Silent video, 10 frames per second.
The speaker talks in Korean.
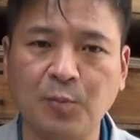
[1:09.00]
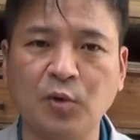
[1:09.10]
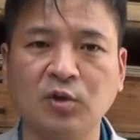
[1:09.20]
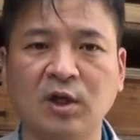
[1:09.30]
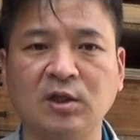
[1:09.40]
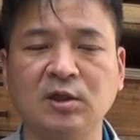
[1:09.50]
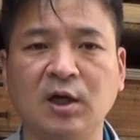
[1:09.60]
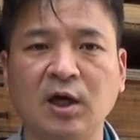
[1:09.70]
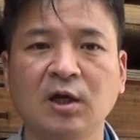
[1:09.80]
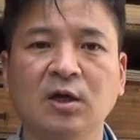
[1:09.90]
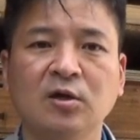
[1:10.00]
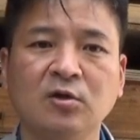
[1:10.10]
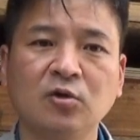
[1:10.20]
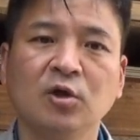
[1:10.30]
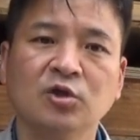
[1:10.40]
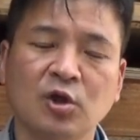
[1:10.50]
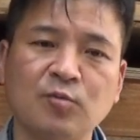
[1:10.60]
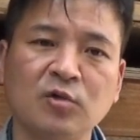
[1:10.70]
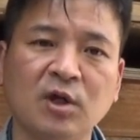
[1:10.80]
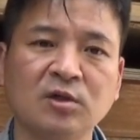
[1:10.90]
엿본다든가 그리고
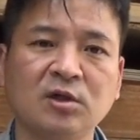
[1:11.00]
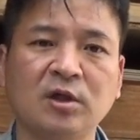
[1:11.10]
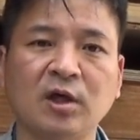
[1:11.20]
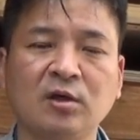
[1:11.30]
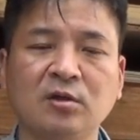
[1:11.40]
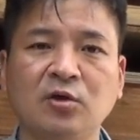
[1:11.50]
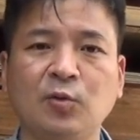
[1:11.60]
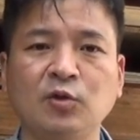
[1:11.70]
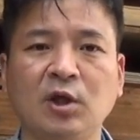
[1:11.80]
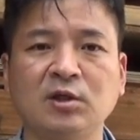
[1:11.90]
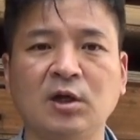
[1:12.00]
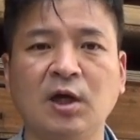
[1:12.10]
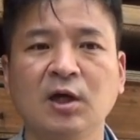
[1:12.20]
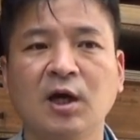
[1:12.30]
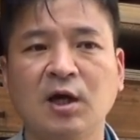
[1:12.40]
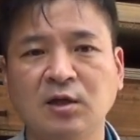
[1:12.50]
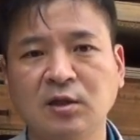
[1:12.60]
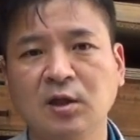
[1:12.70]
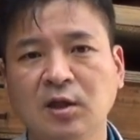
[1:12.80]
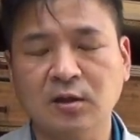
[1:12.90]
전문가들의 얘기를 들어본다든가
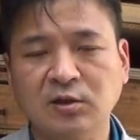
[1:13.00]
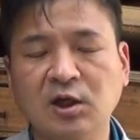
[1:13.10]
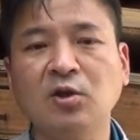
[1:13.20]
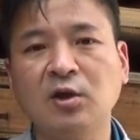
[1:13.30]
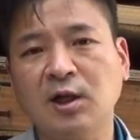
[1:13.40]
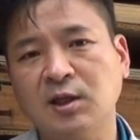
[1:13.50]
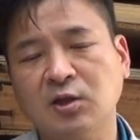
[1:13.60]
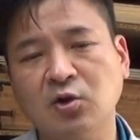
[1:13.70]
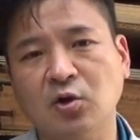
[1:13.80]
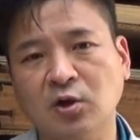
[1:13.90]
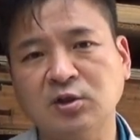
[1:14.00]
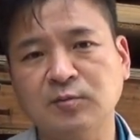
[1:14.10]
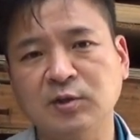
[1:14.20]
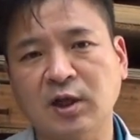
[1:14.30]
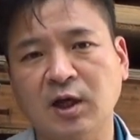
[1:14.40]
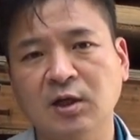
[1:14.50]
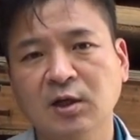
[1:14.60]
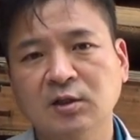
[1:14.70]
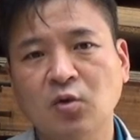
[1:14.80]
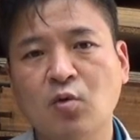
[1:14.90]
하는 채널을 하나 더 열었습니다
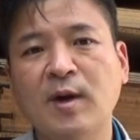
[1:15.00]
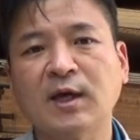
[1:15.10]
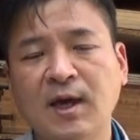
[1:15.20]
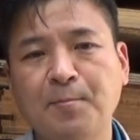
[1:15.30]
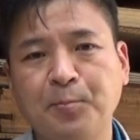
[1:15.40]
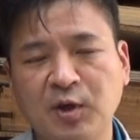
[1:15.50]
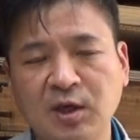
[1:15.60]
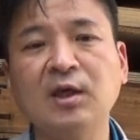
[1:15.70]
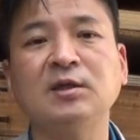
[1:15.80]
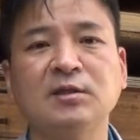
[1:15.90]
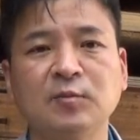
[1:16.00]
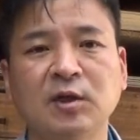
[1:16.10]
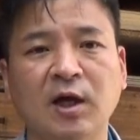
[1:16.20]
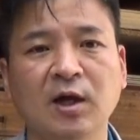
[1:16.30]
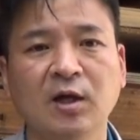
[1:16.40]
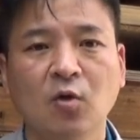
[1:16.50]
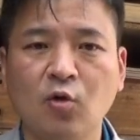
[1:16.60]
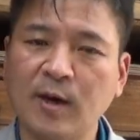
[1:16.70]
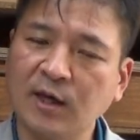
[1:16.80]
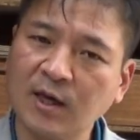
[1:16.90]
오마이 캠핑이 있습니다
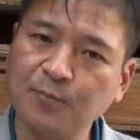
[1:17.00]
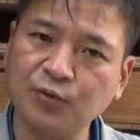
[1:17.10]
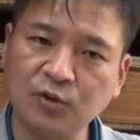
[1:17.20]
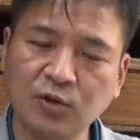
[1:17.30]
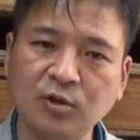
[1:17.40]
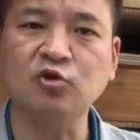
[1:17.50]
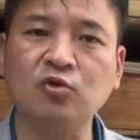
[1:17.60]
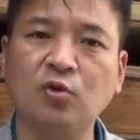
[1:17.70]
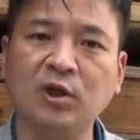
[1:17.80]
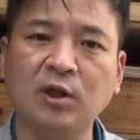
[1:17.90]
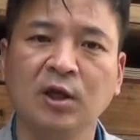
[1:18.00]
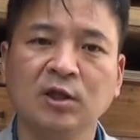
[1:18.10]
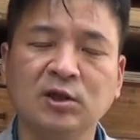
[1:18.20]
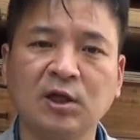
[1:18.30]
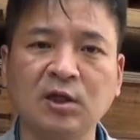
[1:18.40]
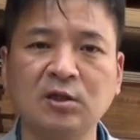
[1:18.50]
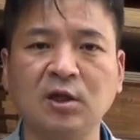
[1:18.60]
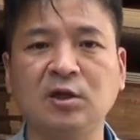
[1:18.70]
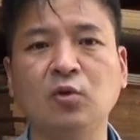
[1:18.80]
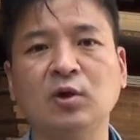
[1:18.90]
오마이 캠프는 출고된
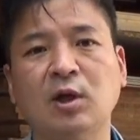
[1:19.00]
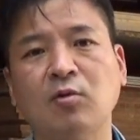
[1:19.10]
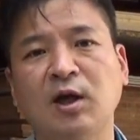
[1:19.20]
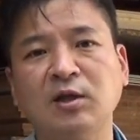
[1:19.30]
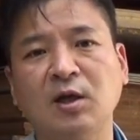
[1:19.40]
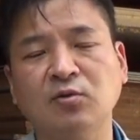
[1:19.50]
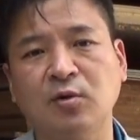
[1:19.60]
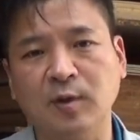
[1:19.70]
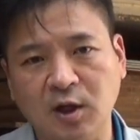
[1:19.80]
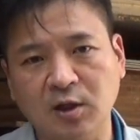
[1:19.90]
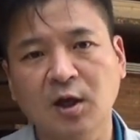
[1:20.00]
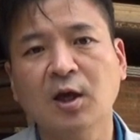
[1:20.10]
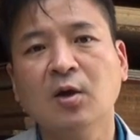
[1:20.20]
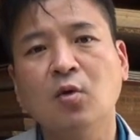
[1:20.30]
차량들의 기록이라고 한다 그러면